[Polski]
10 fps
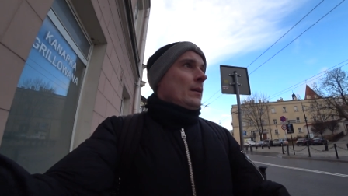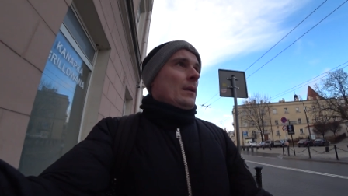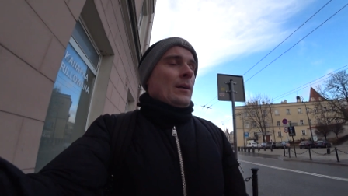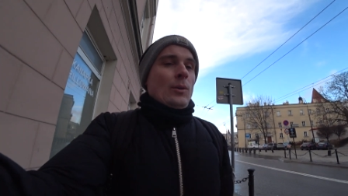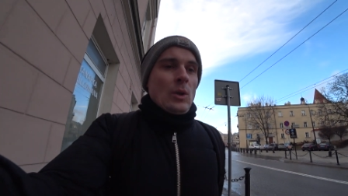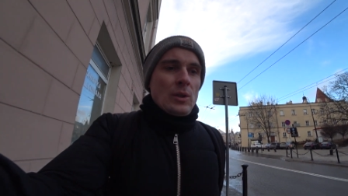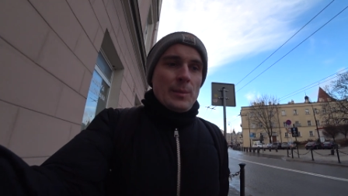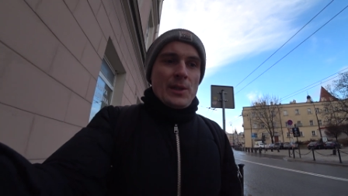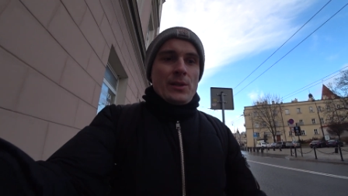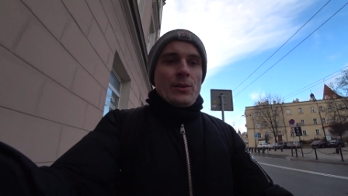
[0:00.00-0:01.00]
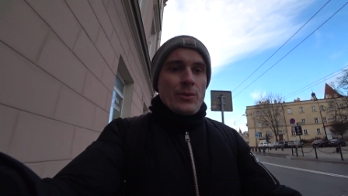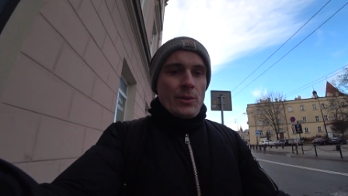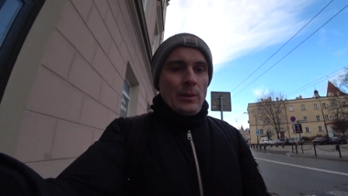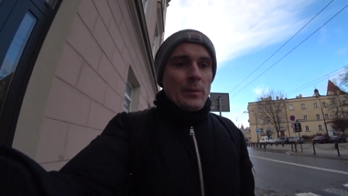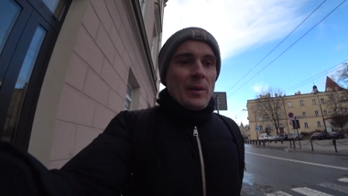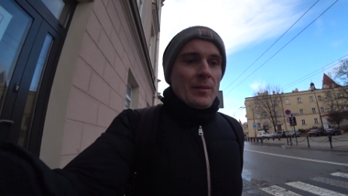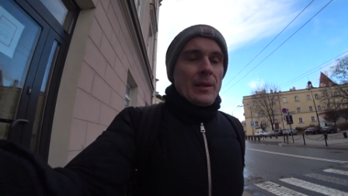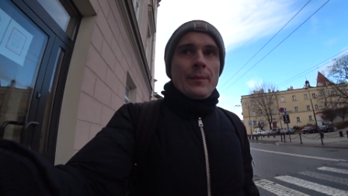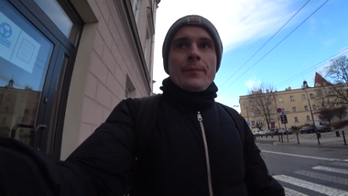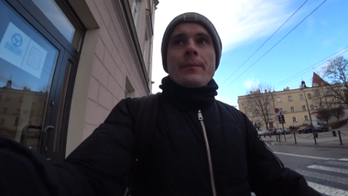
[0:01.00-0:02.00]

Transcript: e, ulotki mi się skończyły prawie.